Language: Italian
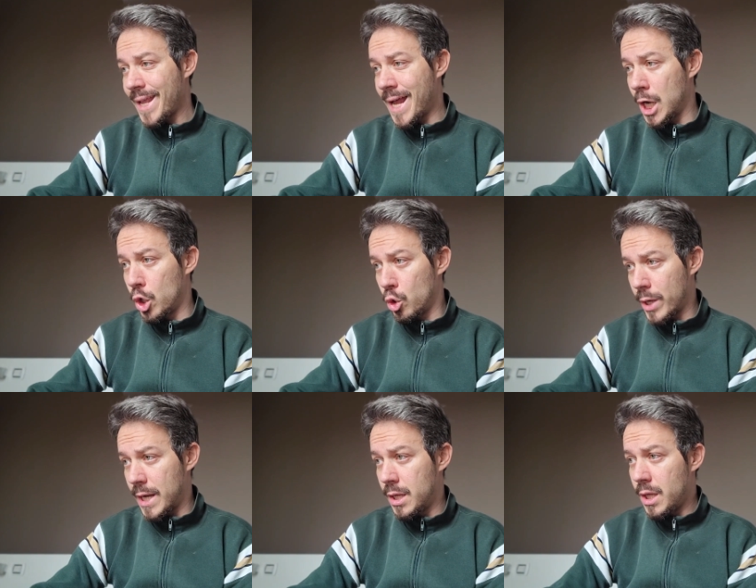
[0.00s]

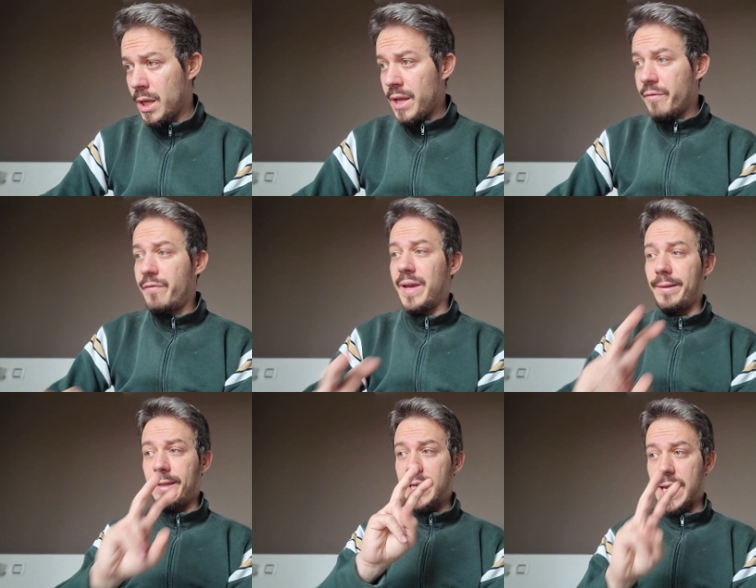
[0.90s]
Allora,
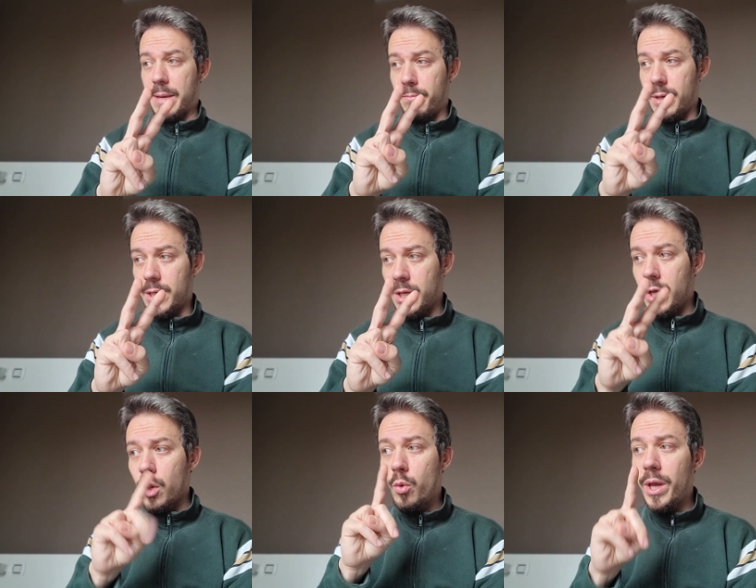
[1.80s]
20 club,
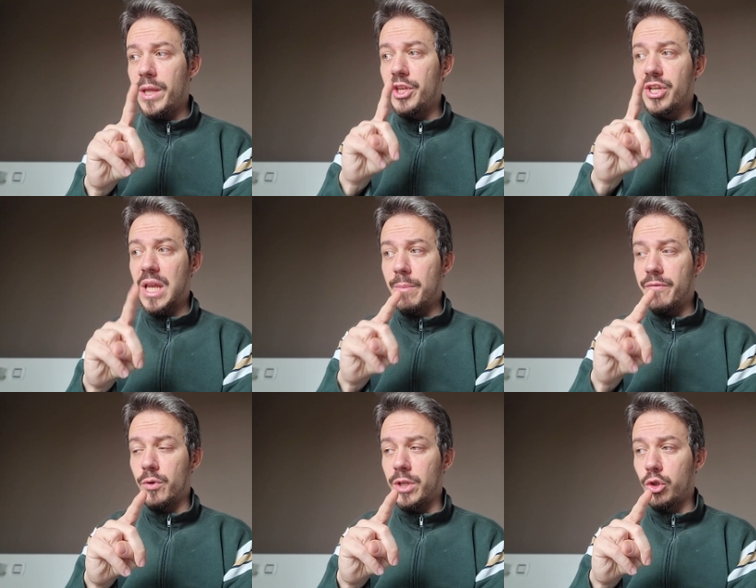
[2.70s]
15 club
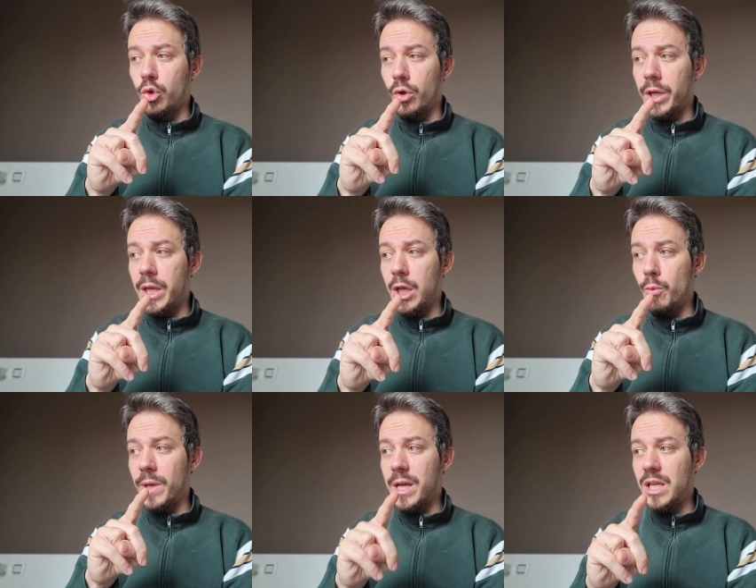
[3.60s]
fondatori e
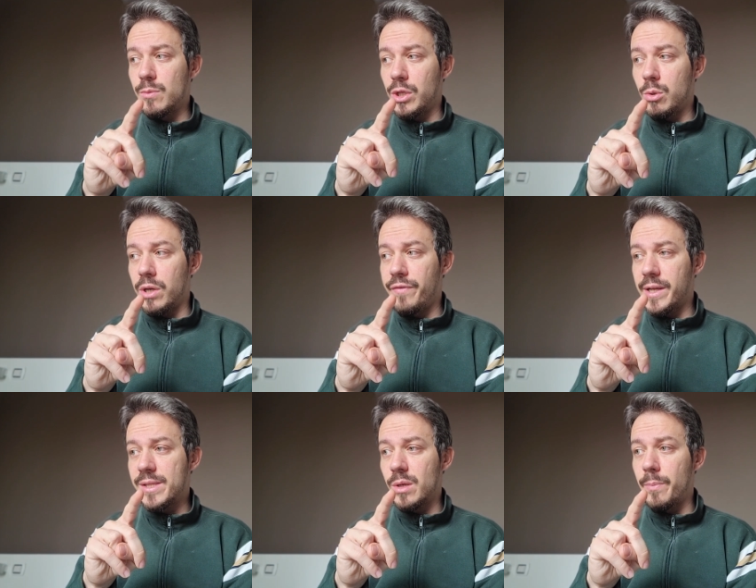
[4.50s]
un meccanismo di
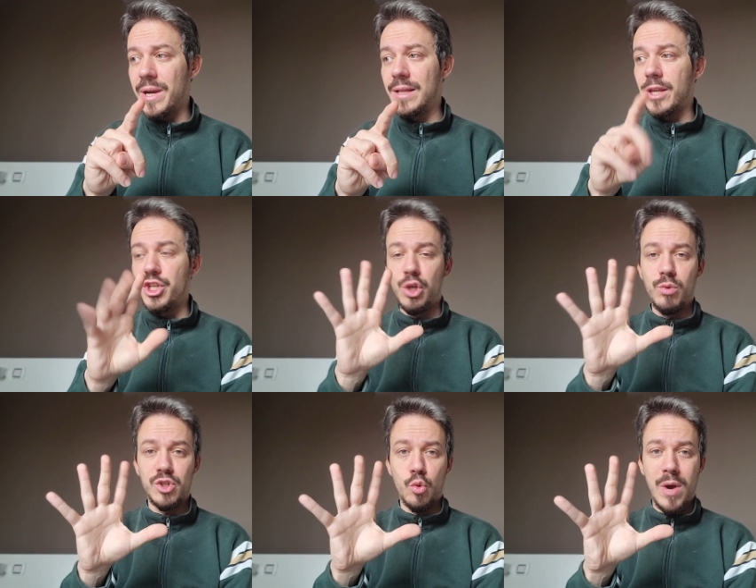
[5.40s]
qualificazione per altre
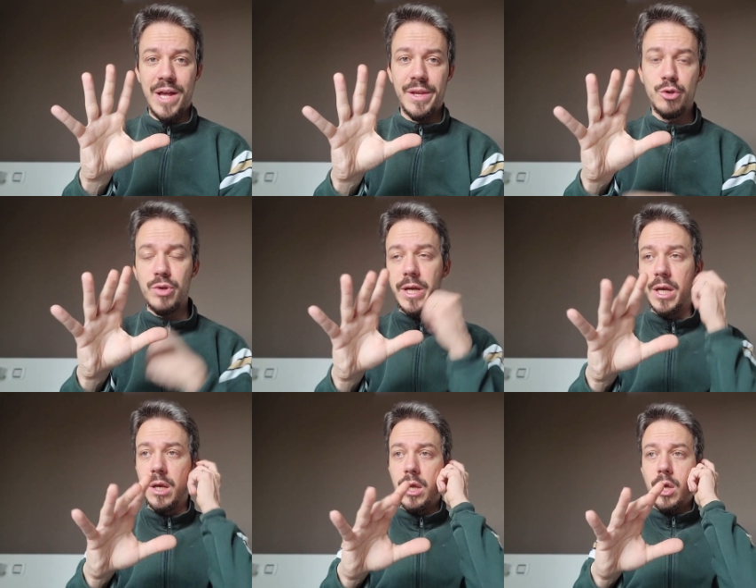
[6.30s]
5 squadre,
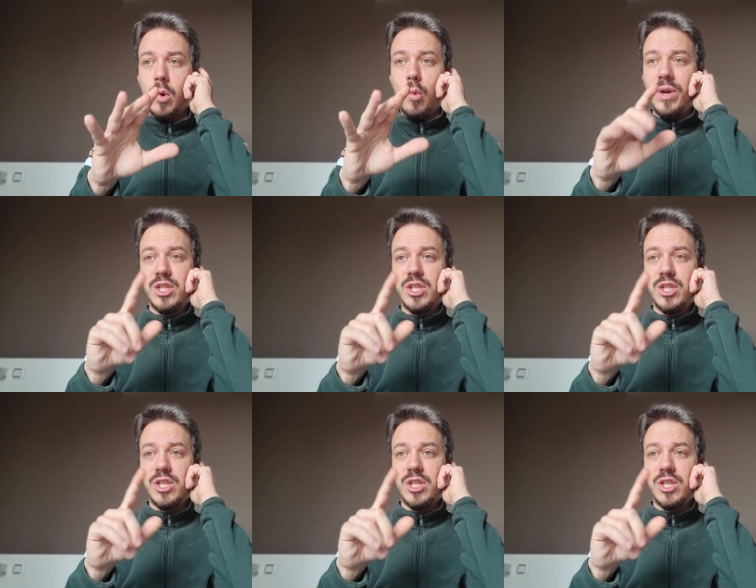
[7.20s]
cioè una